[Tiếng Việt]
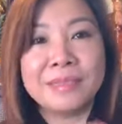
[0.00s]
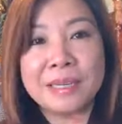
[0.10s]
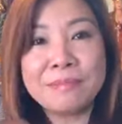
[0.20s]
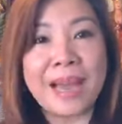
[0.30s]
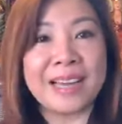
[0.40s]

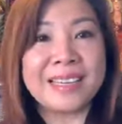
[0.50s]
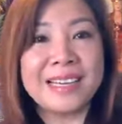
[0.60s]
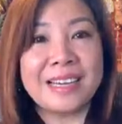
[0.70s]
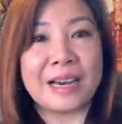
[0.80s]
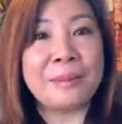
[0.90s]
chín bạn
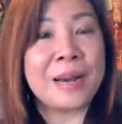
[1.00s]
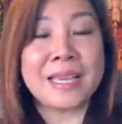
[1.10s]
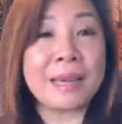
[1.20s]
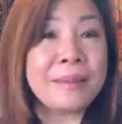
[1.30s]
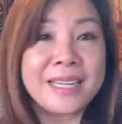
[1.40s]
kia là không
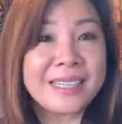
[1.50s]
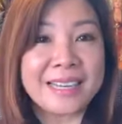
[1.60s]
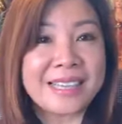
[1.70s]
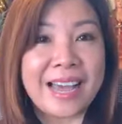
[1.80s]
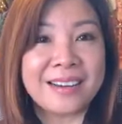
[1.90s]
ai dám lái
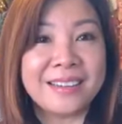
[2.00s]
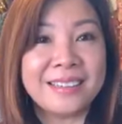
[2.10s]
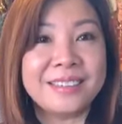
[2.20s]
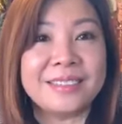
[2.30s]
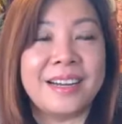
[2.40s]
xe xa
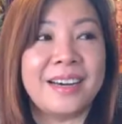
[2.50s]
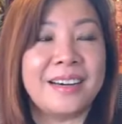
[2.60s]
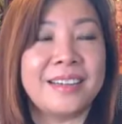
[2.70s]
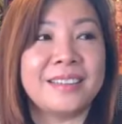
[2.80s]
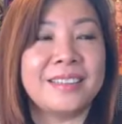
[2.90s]
hết
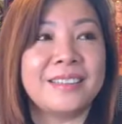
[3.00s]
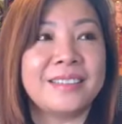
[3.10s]
à,